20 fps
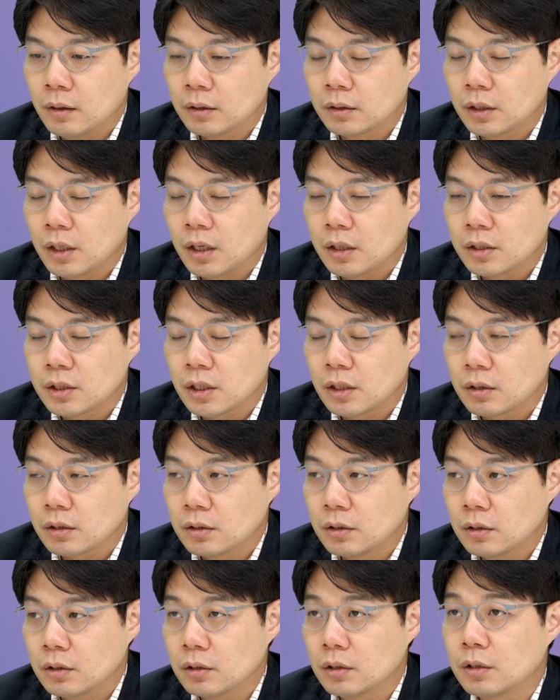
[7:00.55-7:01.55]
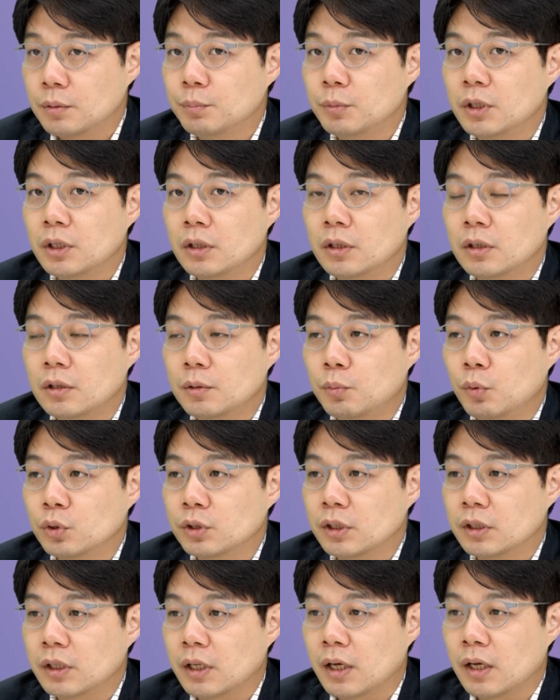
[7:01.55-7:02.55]
근데 이제 그 금리를
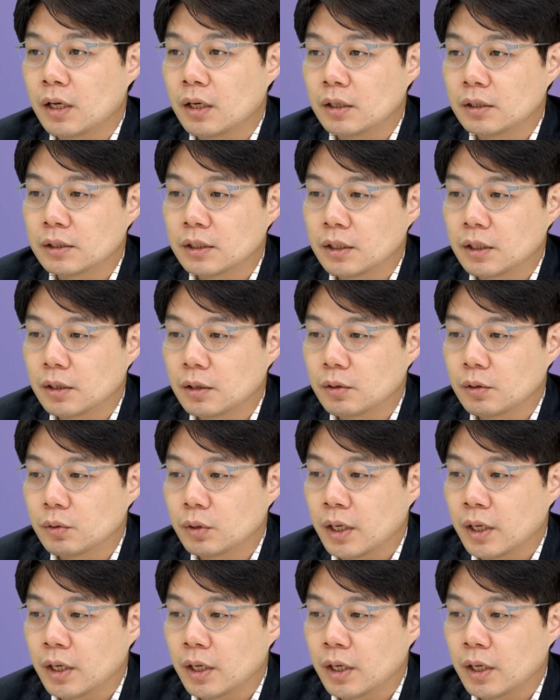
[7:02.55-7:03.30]
보실 때 이제